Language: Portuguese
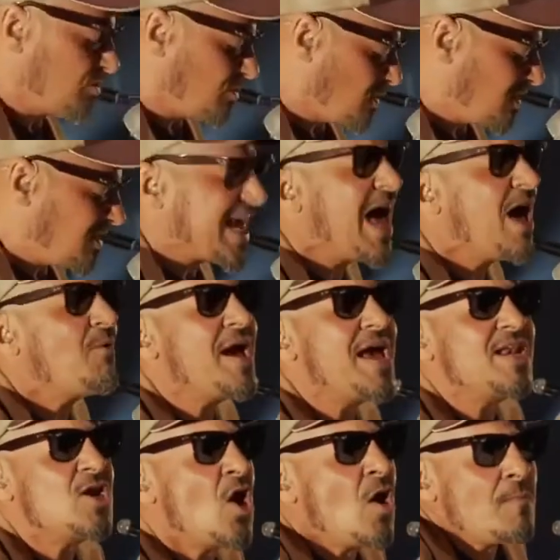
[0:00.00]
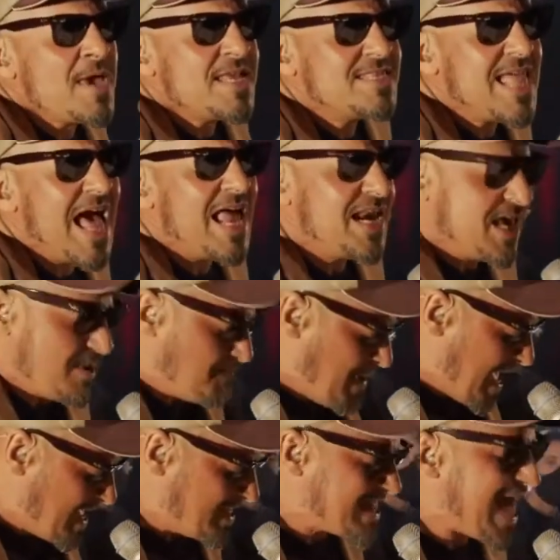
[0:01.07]
do céu em nome da
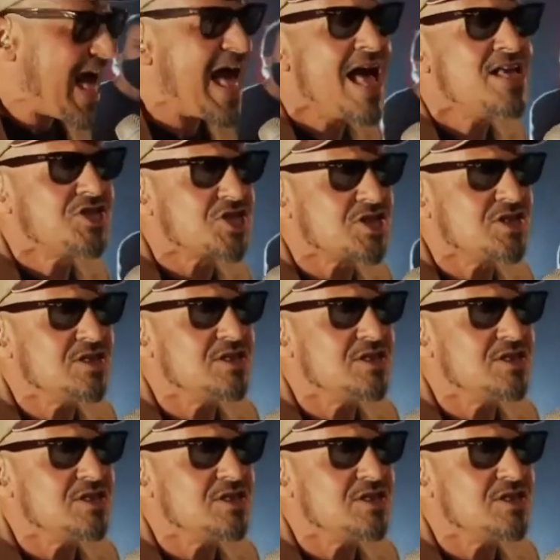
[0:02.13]
liberdade.